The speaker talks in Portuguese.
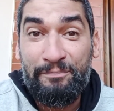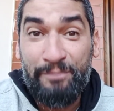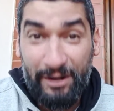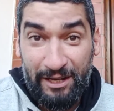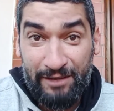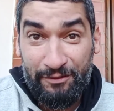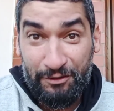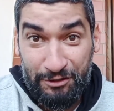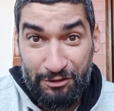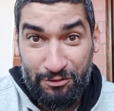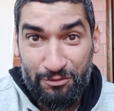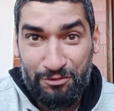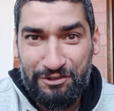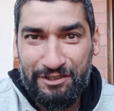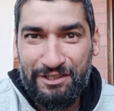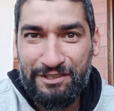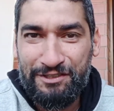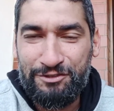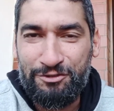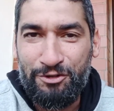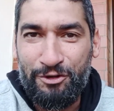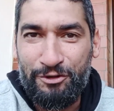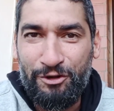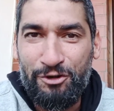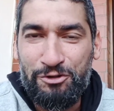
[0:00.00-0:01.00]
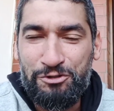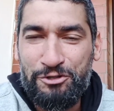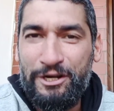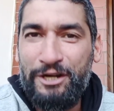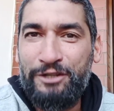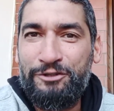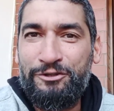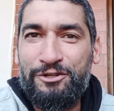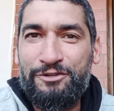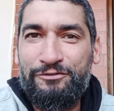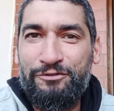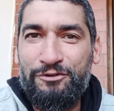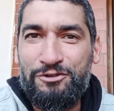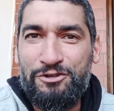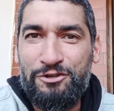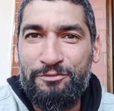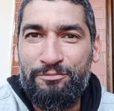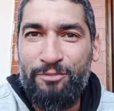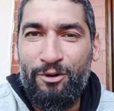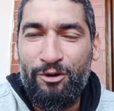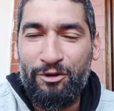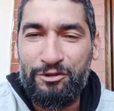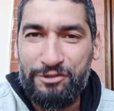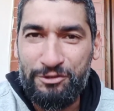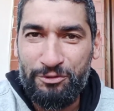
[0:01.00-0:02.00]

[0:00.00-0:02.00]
para que você consiga se tornar um jogador de futebol.